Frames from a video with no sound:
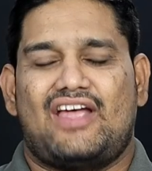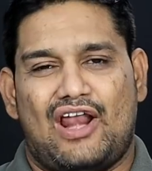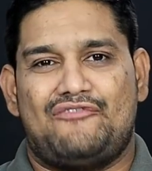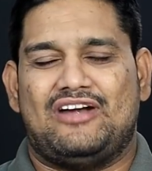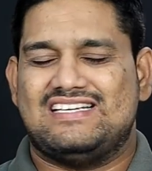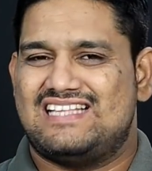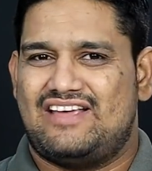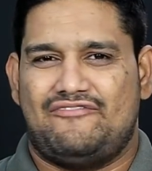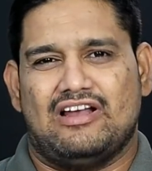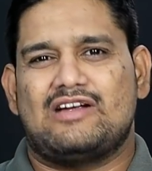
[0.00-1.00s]
హలో ఫ్రెండ్స్
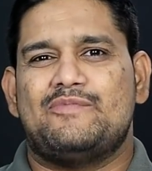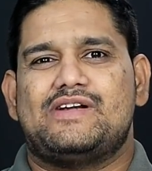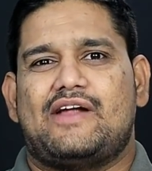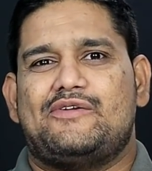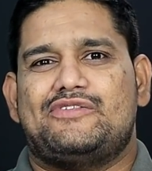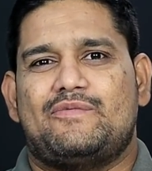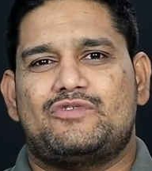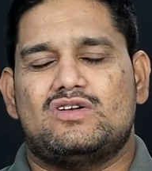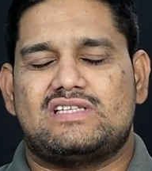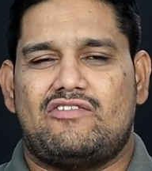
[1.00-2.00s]
వెల్కమ్ టు టెక్నస్
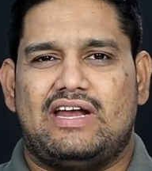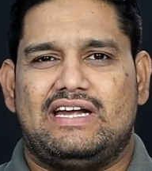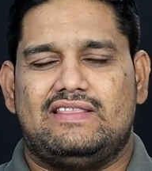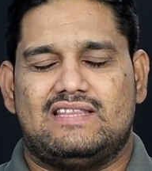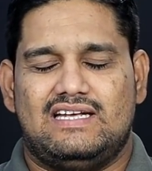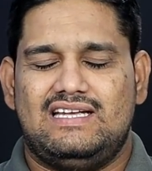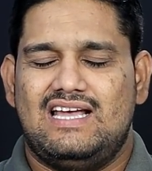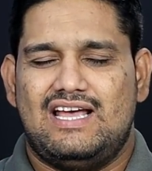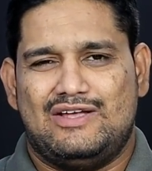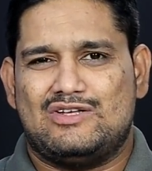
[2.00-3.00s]
ఎపిసోడ్ సెవెన్ ఎయిటీ త్రీ
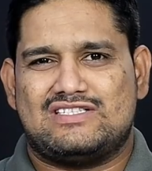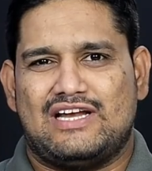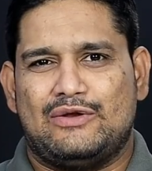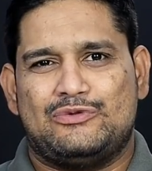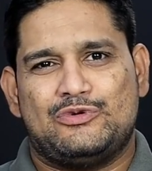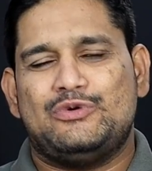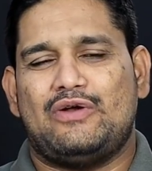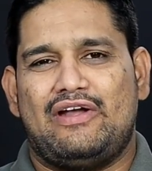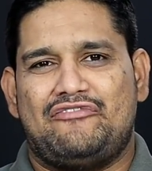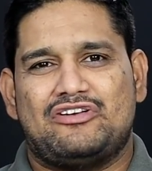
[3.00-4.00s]
ఈరోజు డేట్ జూన్
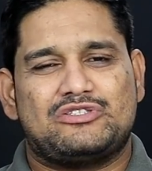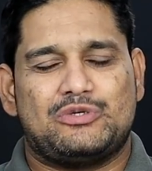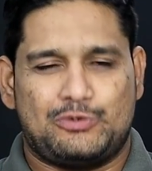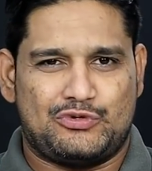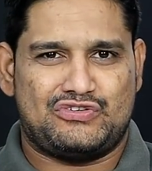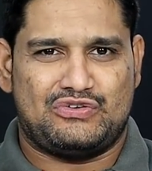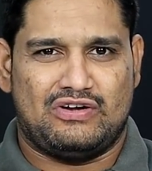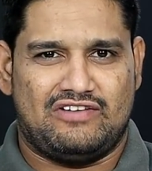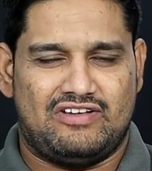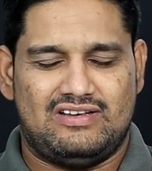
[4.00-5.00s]
ట్వంటీ ఫస్ట్ టూ థౌసండ్
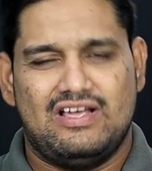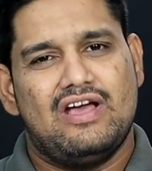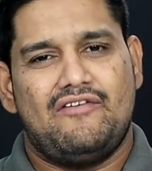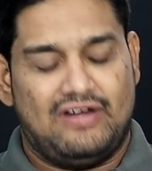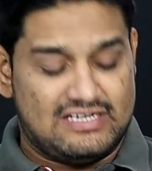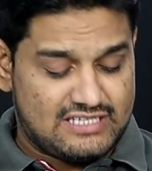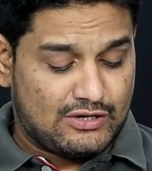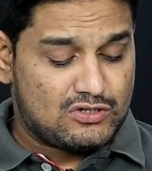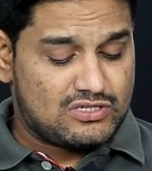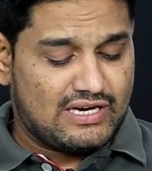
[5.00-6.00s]
ట్వంటీ వన్ ఫ్రెండ్స్
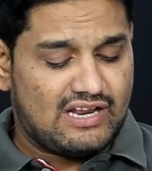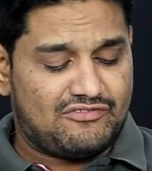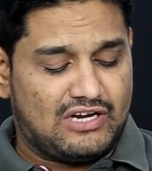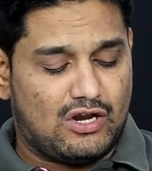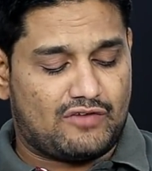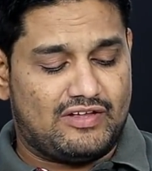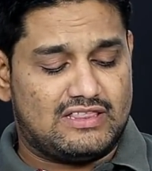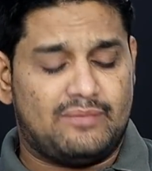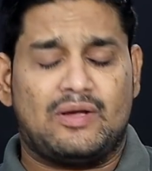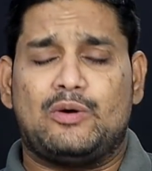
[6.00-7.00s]
ఈరోజు డీల్ ఆఫ్ డేలోకి
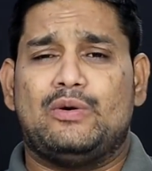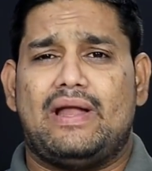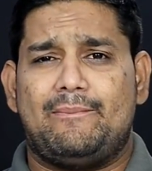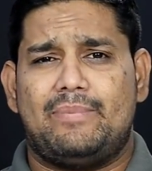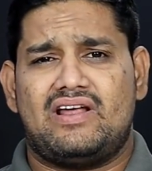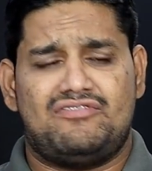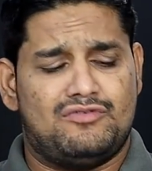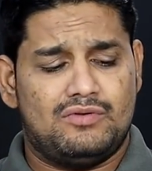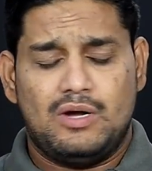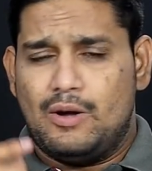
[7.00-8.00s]
వెళ్తే మీకు నెంబర్ ఆఫ్
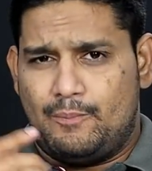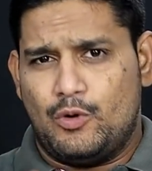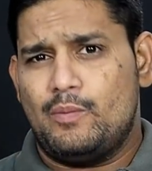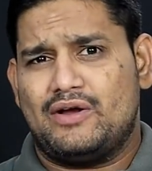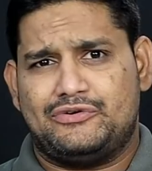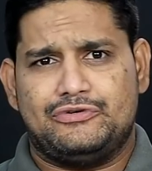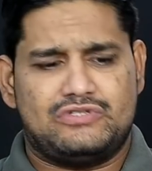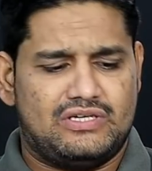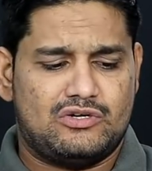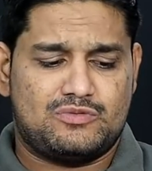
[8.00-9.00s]
పూమా
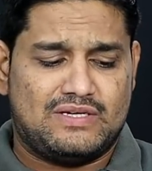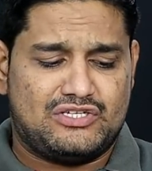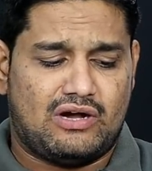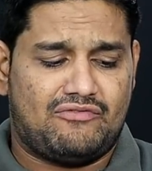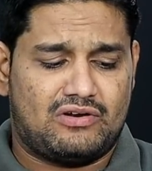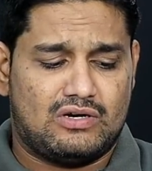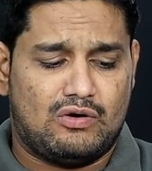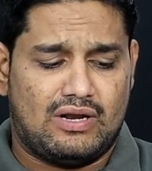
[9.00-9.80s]
షూస్ ఈరోజు మంచి ఆఫర్లో